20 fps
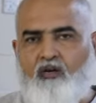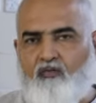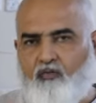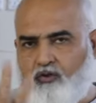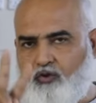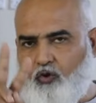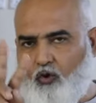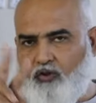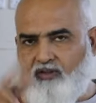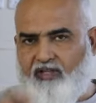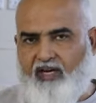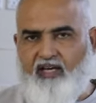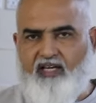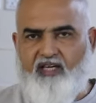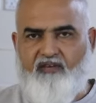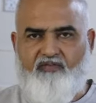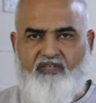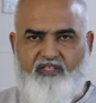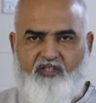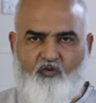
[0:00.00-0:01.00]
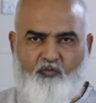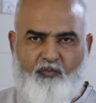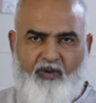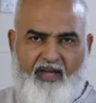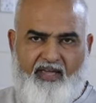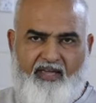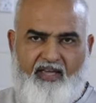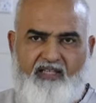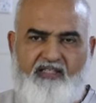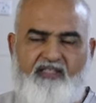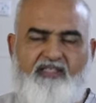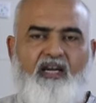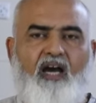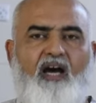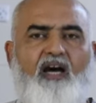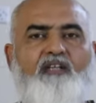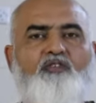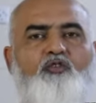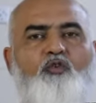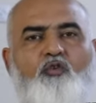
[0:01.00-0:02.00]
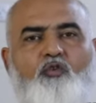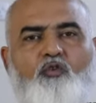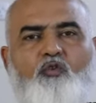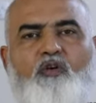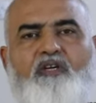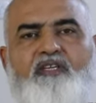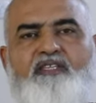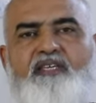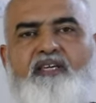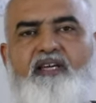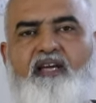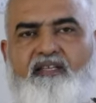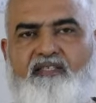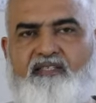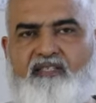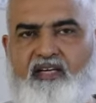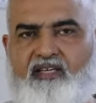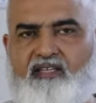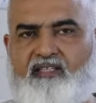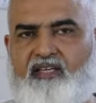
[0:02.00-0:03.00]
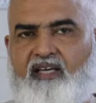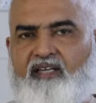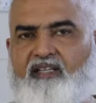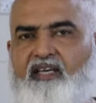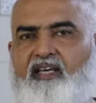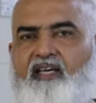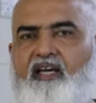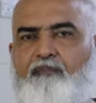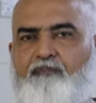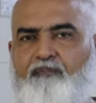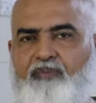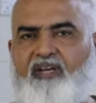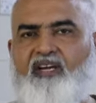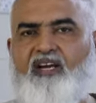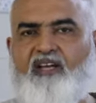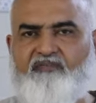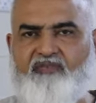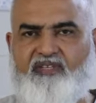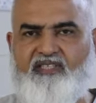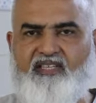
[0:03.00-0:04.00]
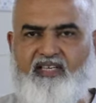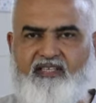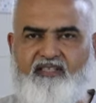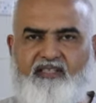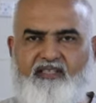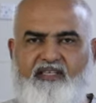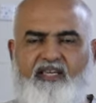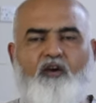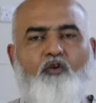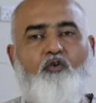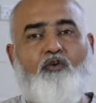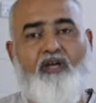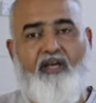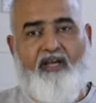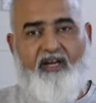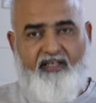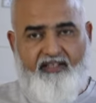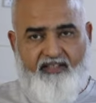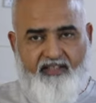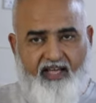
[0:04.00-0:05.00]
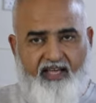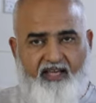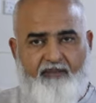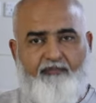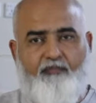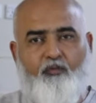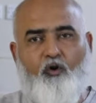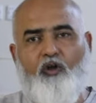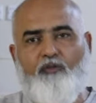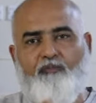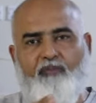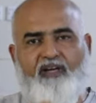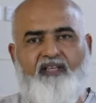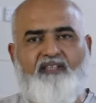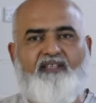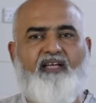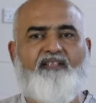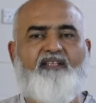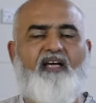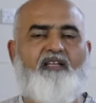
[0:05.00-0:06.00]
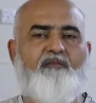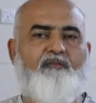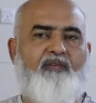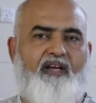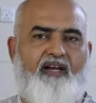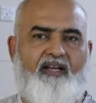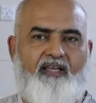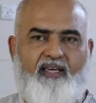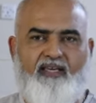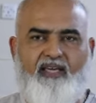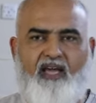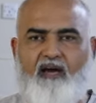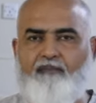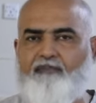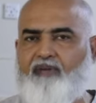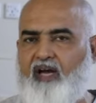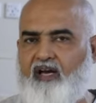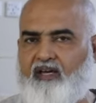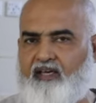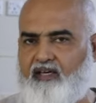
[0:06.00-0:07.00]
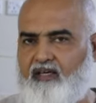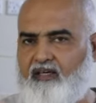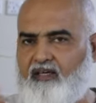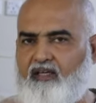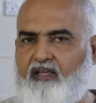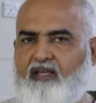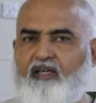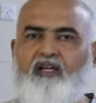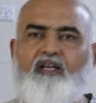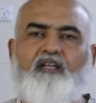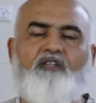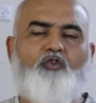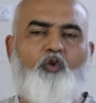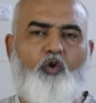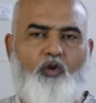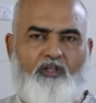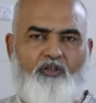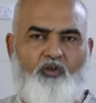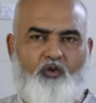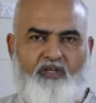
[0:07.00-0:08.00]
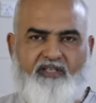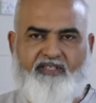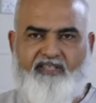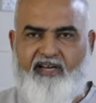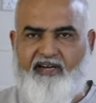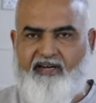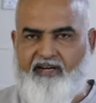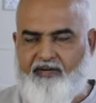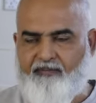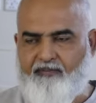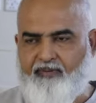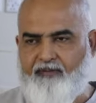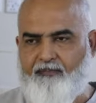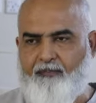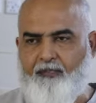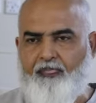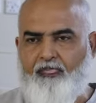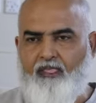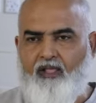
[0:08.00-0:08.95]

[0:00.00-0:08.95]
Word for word: वो दो तरह के वीज़ों में आए हैं या तो उनको किसी कंस्ट्रक्शन की कंपनी ने वीज़े दिए हैं और इकट्ठे ही बहुत बड़ी तादाद में लड़के यहाँ पे आ गए हैं थोड़े थोड़े सैलरी पे